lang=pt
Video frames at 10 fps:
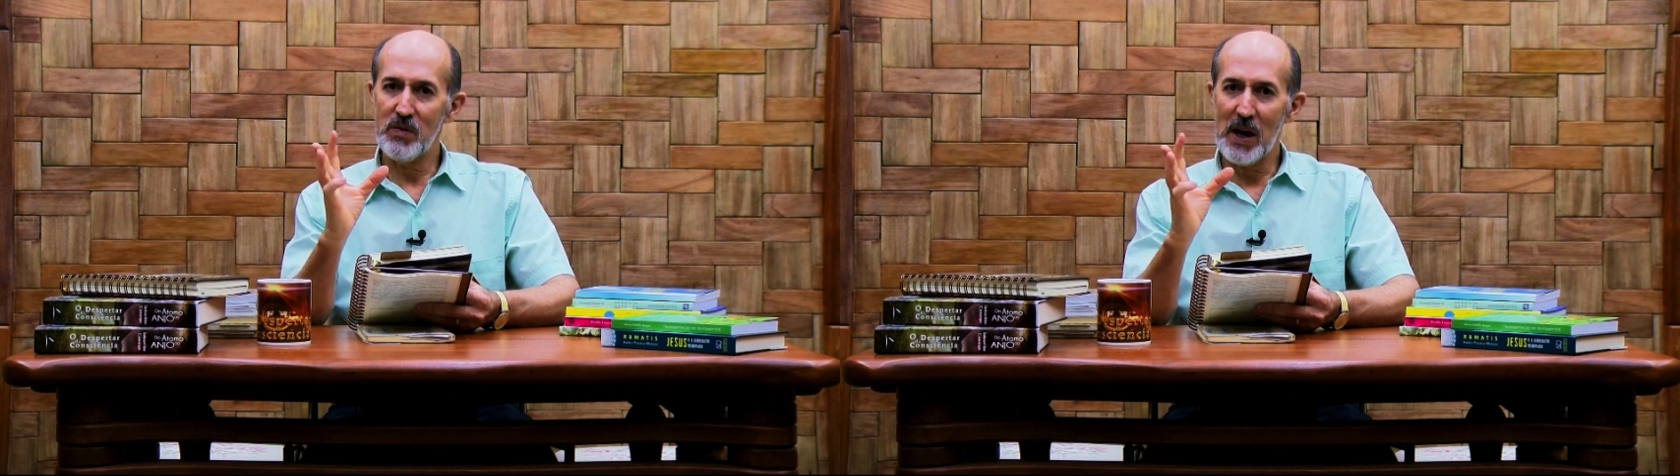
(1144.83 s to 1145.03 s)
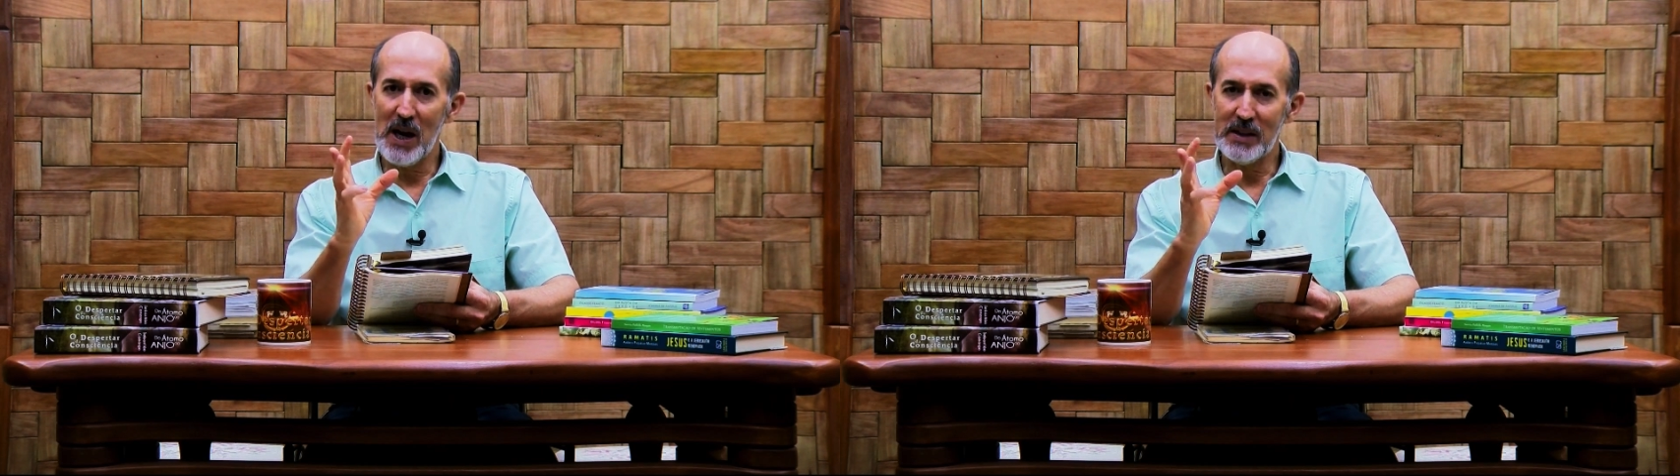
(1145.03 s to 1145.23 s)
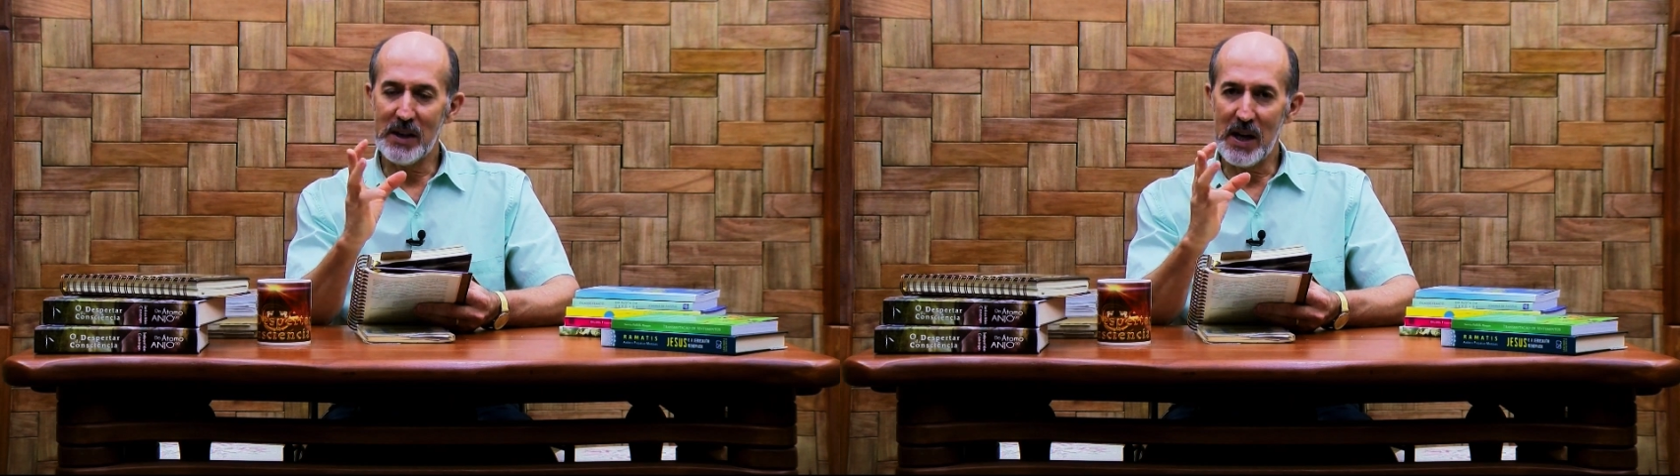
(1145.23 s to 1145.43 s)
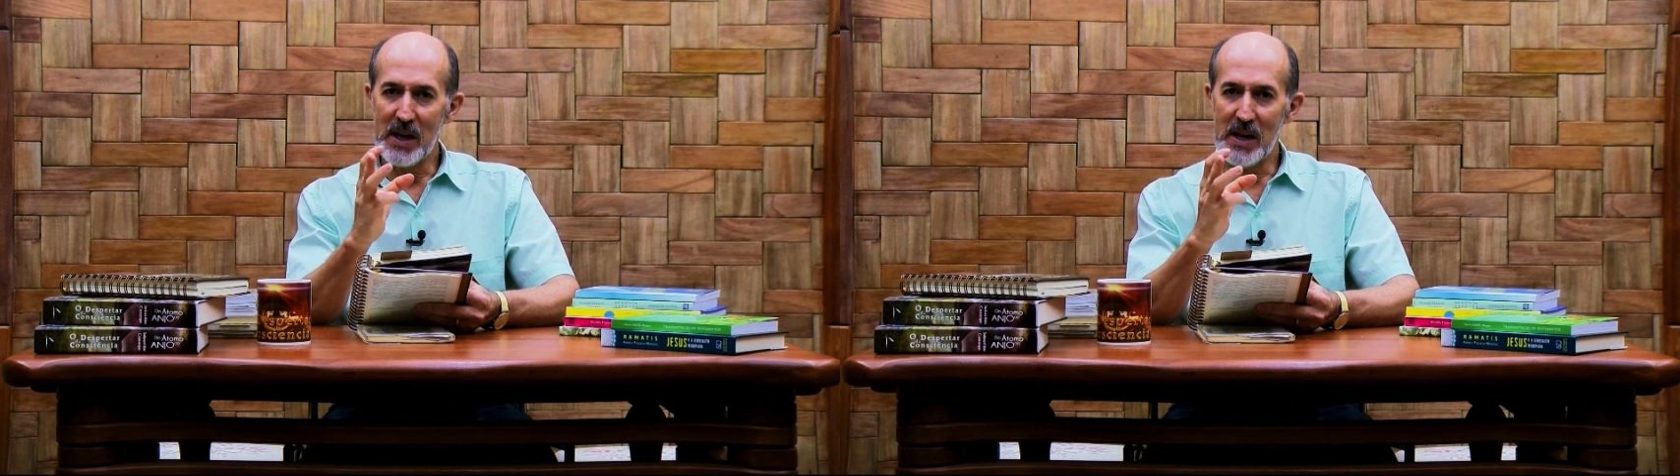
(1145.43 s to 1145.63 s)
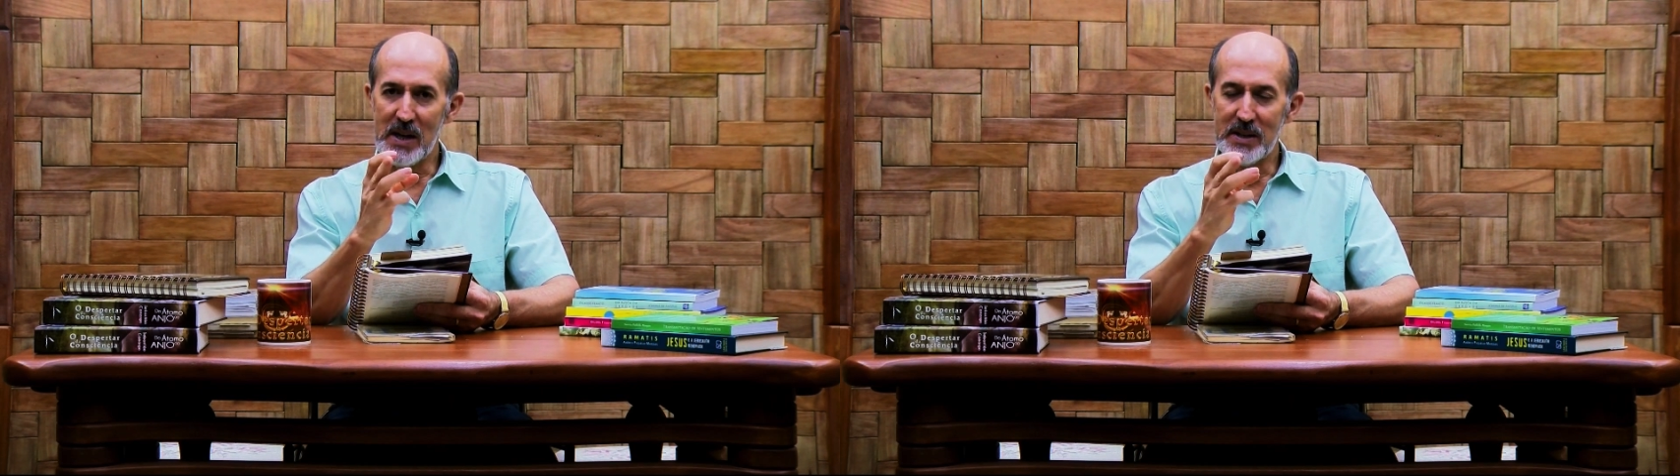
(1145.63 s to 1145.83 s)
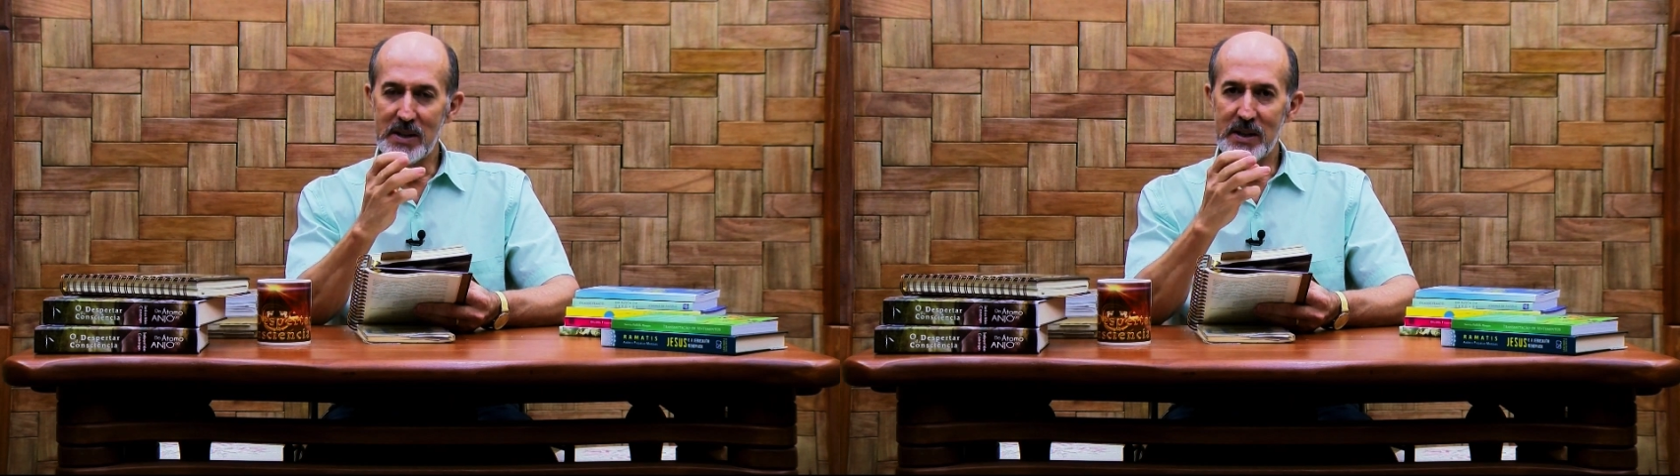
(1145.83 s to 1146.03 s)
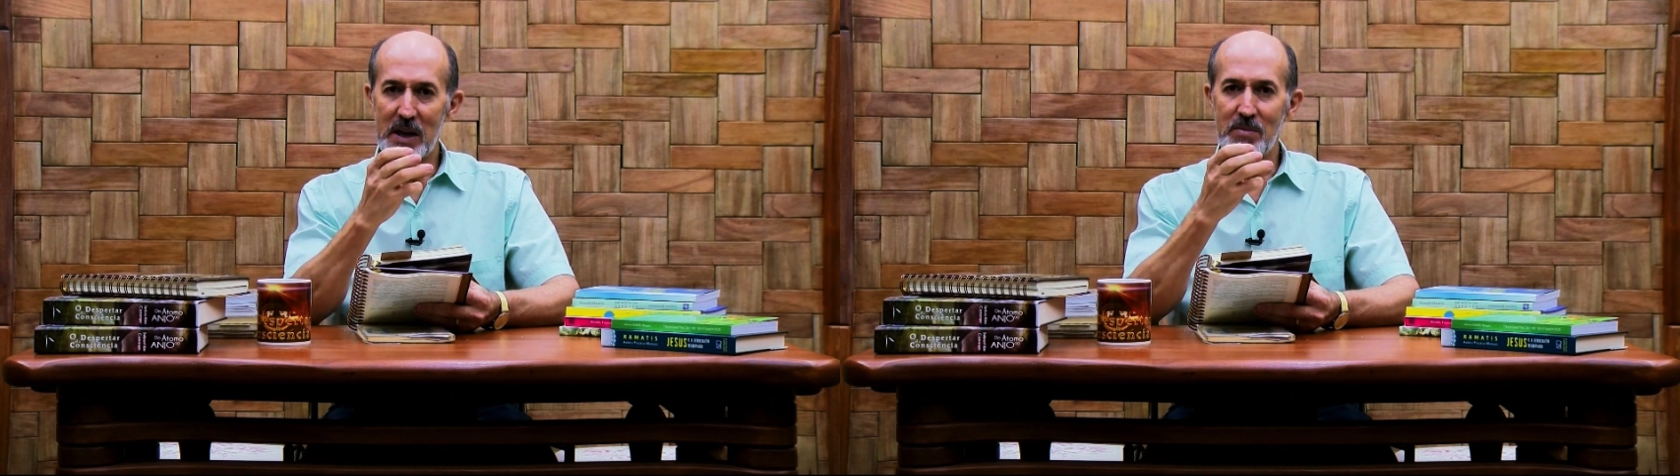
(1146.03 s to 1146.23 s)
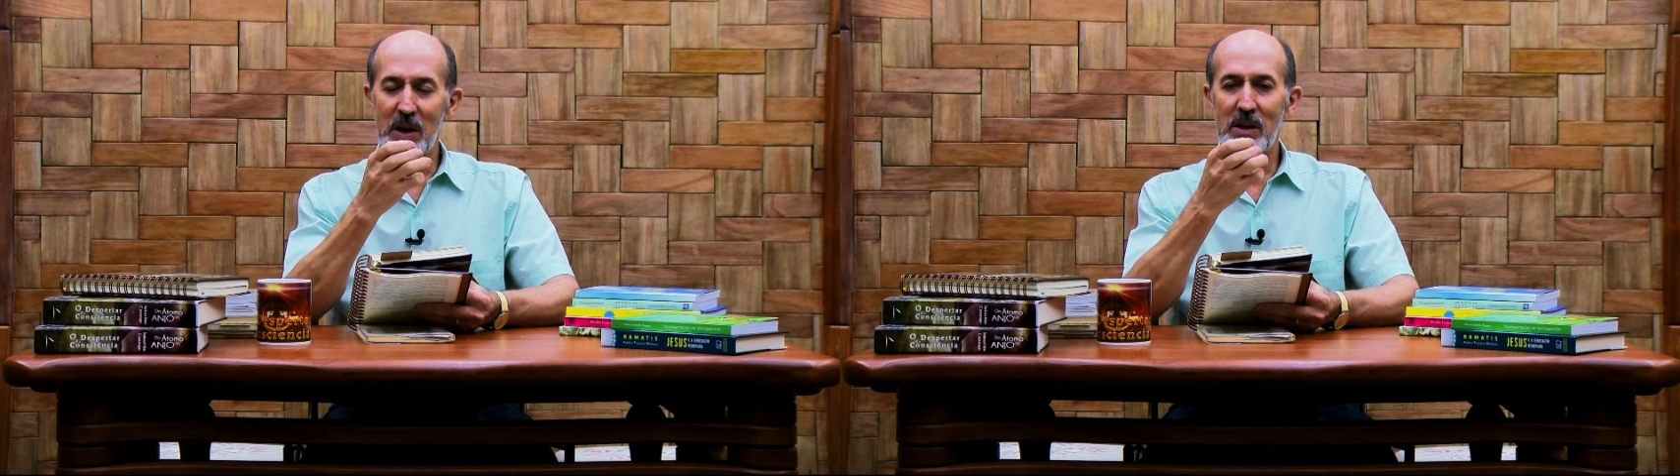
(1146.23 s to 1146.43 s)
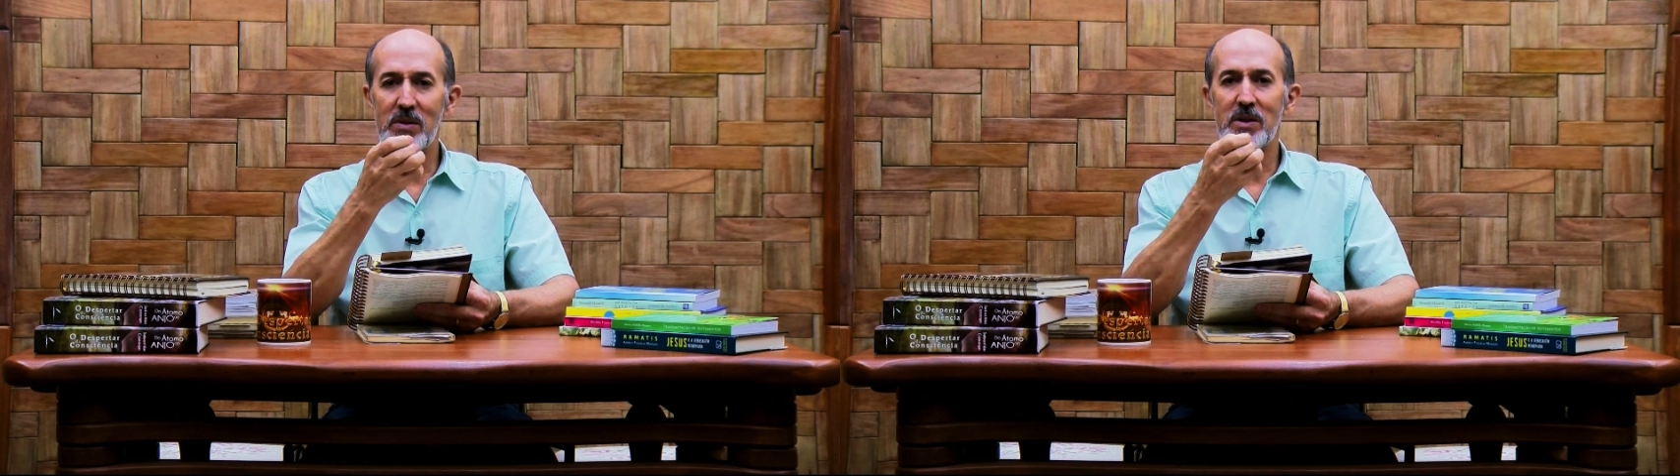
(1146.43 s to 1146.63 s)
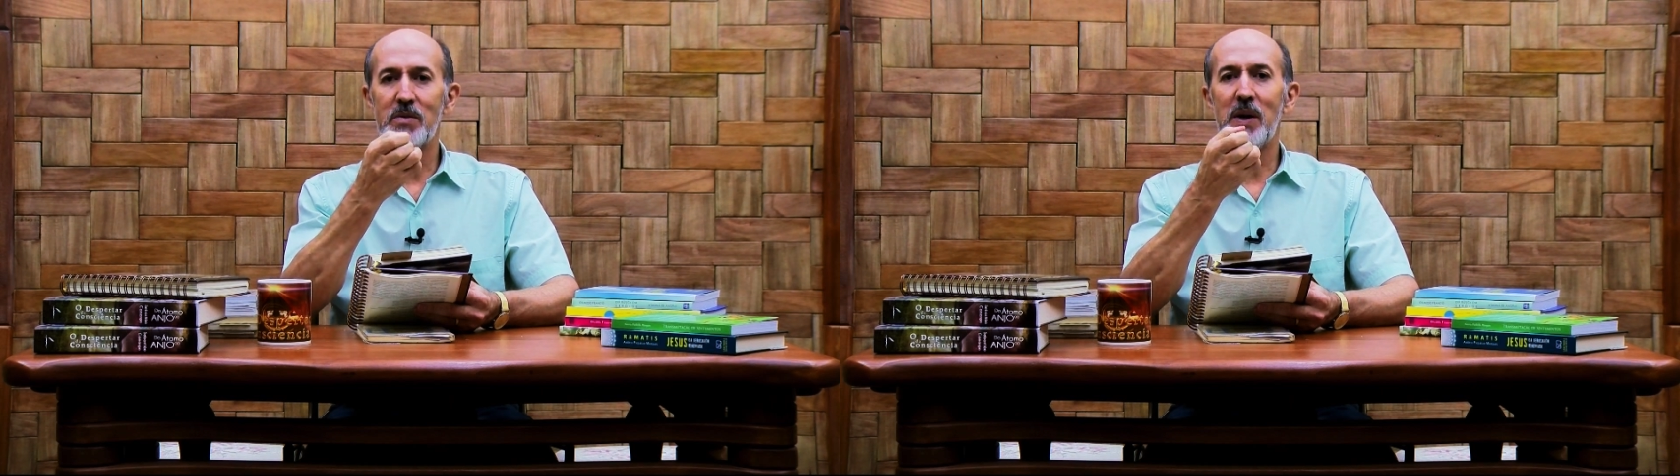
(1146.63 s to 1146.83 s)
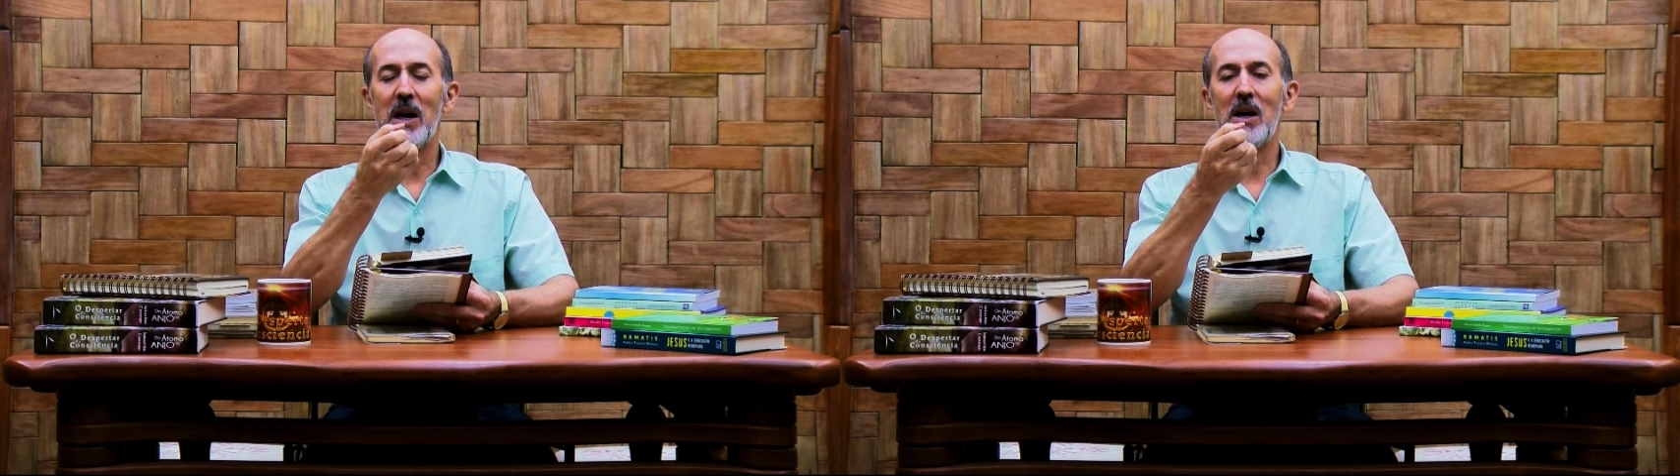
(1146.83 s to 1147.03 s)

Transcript: vai atrair esses elementos para